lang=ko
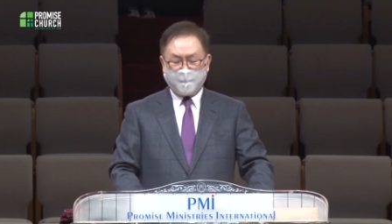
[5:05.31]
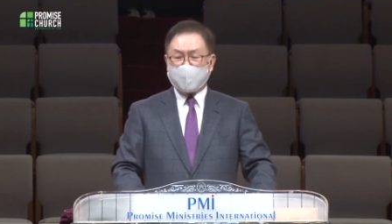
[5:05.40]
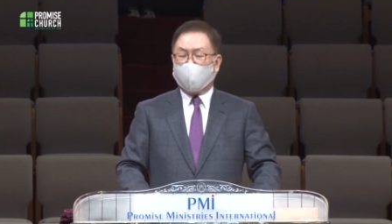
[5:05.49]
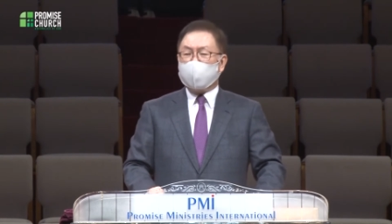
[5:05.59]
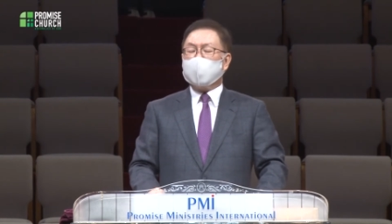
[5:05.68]

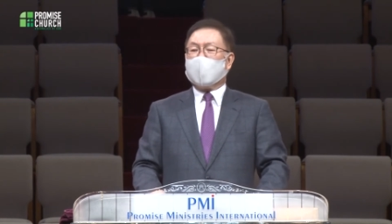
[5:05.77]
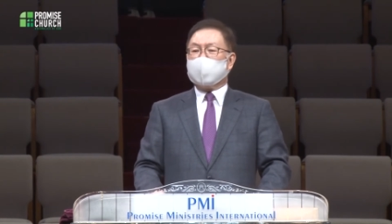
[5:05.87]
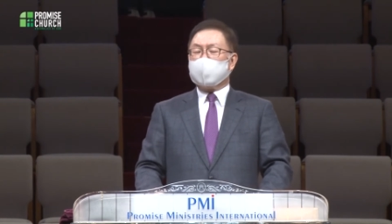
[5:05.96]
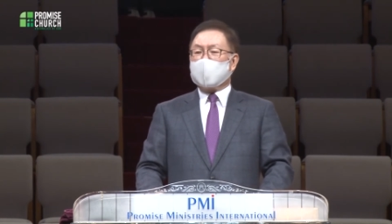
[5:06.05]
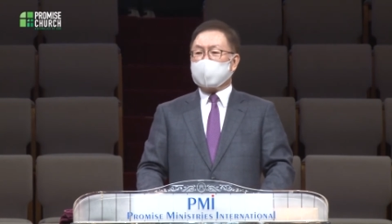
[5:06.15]
거기
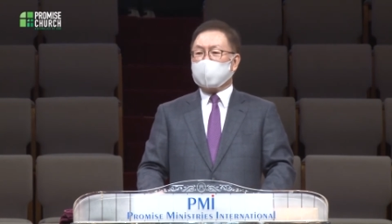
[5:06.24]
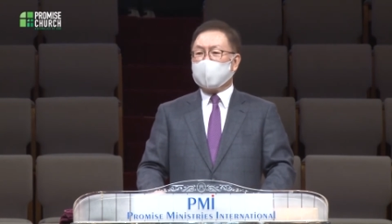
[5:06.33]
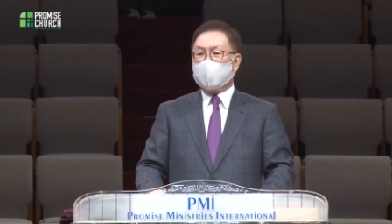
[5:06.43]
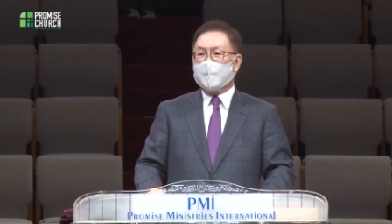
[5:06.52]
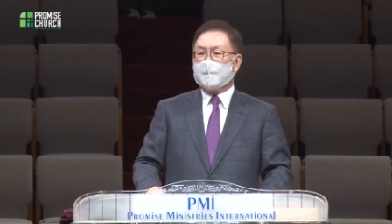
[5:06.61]

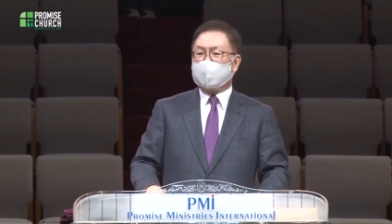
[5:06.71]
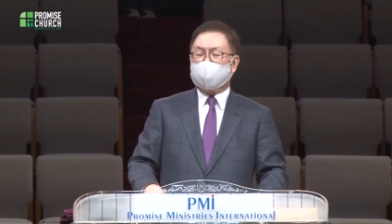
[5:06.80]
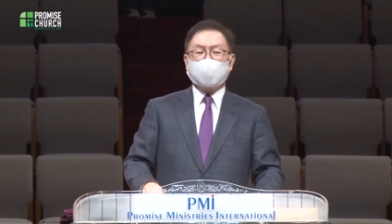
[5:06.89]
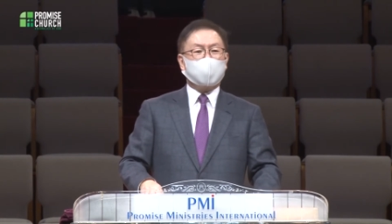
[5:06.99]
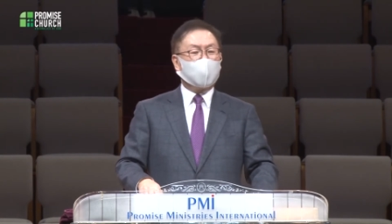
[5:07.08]
앉아서
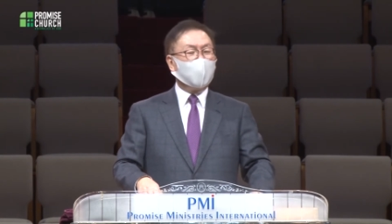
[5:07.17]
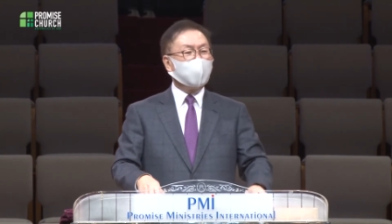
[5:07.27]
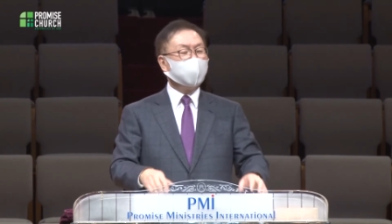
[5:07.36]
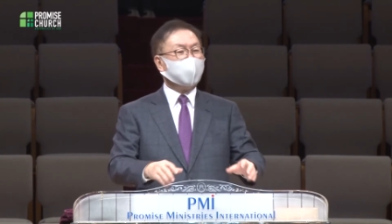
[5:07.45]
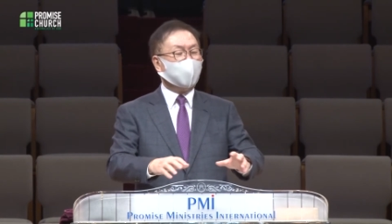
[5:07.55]
그
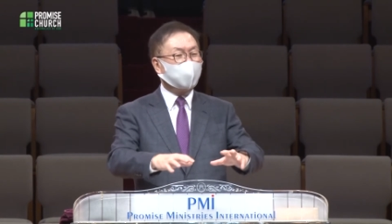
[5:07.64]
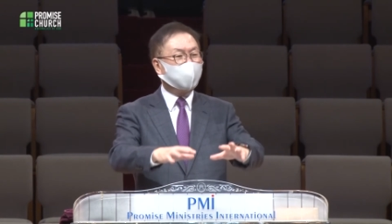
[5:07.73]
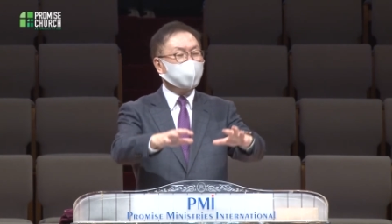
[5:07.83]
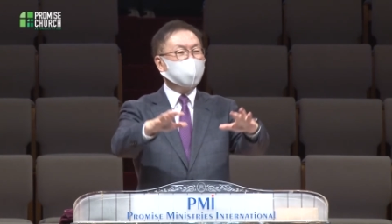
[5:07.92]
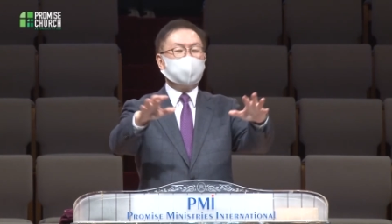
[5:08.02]
성이
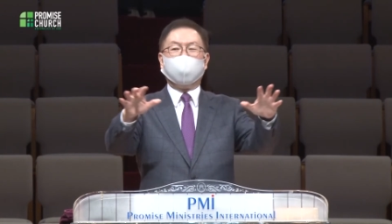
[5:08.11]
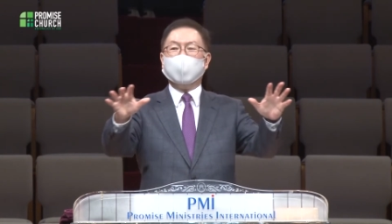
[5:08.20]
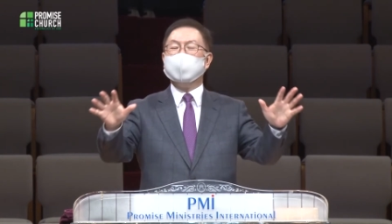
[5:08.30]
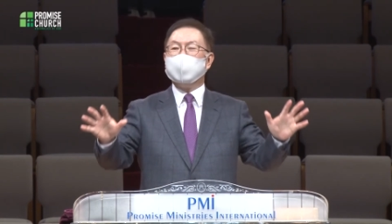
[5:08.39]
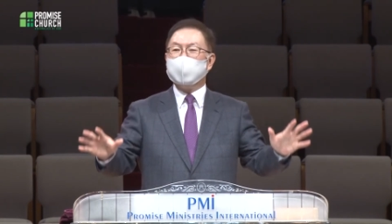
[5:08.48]
어떻게
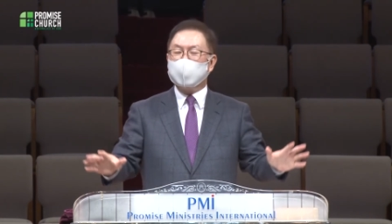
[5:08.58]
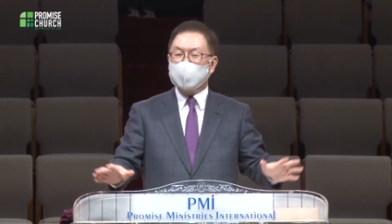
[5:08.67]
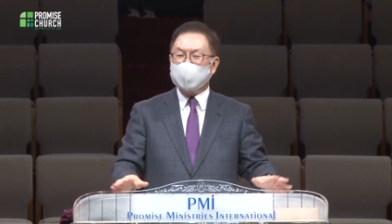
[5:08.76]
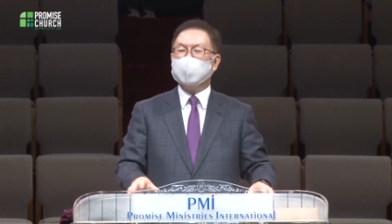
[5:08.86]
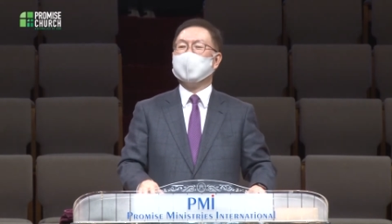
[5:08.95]

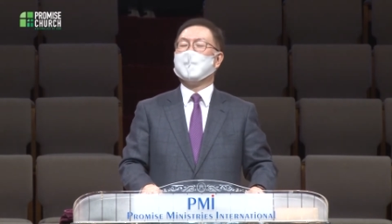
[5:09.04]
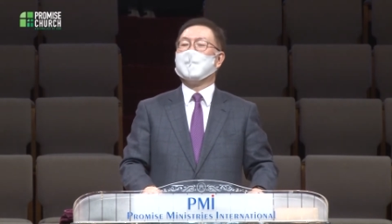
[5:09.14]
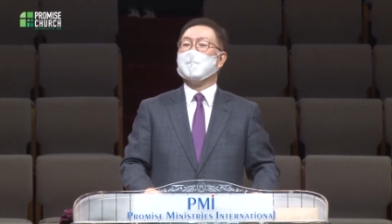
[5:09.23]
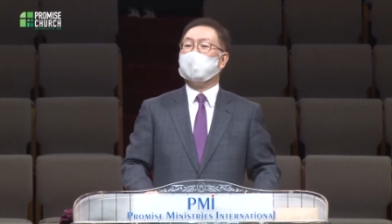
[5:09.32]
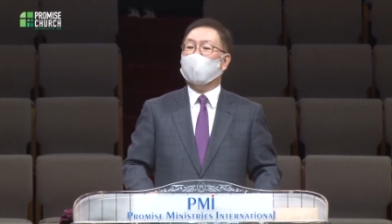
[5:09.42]
되는지
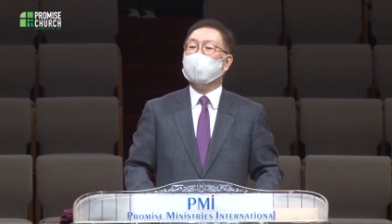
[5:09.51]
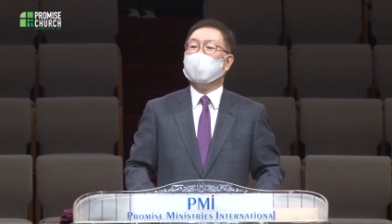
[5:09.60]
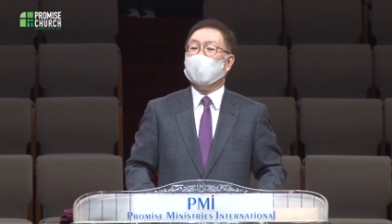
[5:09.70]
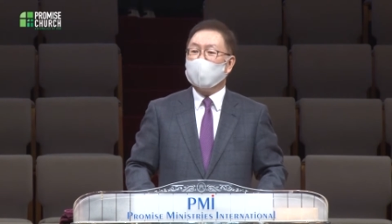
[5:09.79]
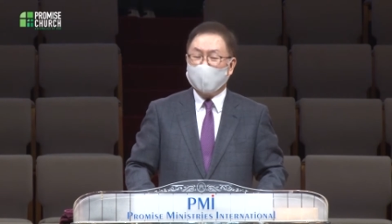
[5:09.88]

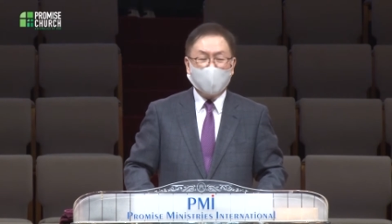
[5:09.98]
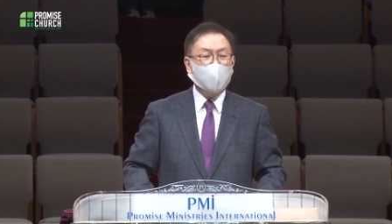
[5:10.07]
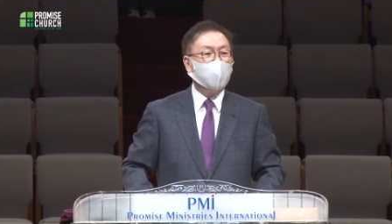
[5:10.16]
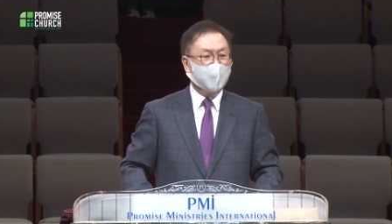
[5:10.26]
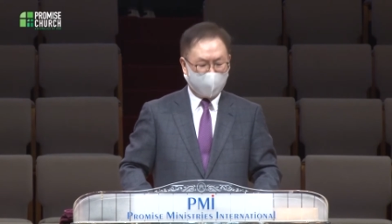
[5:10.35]

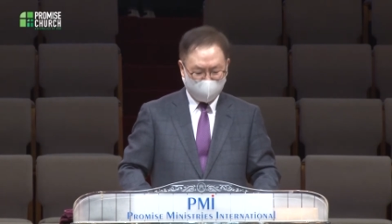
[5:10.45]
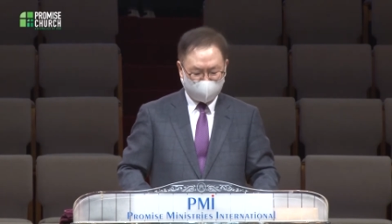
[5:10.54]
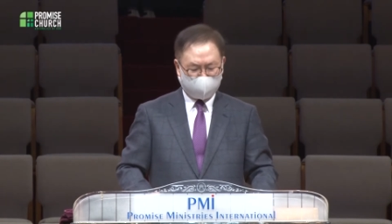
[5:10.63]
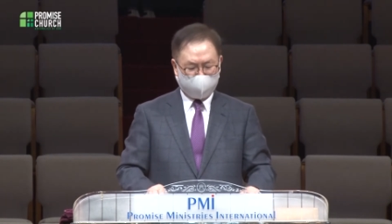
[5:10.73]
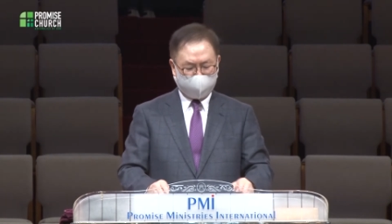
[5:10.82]
보려고
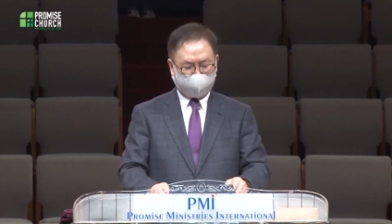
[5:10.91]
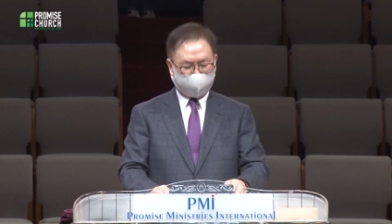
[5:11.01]
했어요.